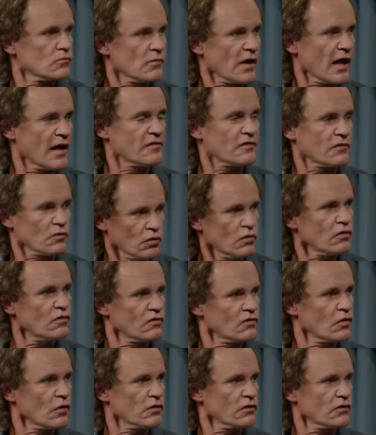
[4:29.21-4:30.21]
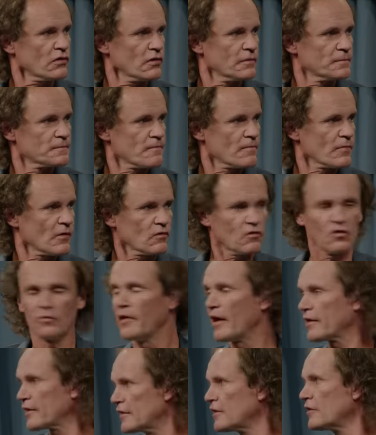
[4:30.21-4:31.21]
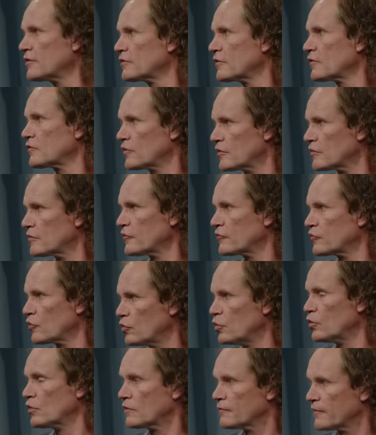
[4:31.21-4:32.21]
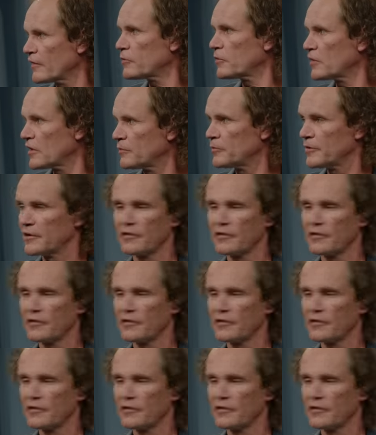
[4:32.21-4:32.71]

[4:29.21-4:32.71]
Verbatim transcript: als Rüstzeug ja. zum Erringen des Titels genügen, was wir ihm